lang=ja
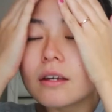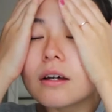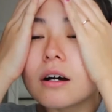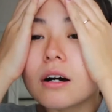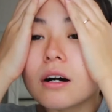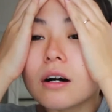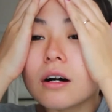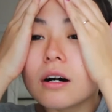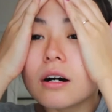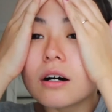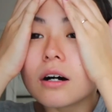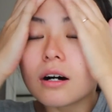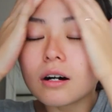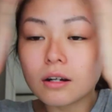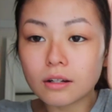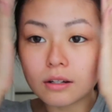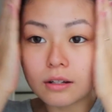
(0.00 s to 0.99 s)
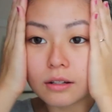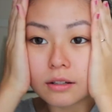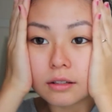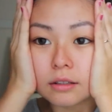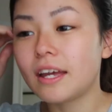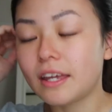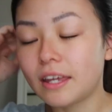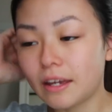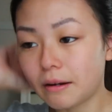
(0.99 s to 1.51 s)
あー
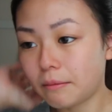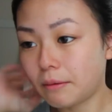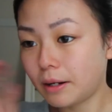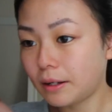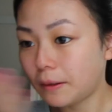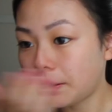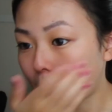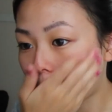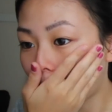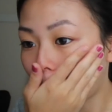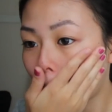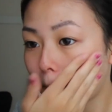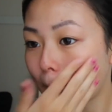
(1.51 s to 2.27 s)
やばいよ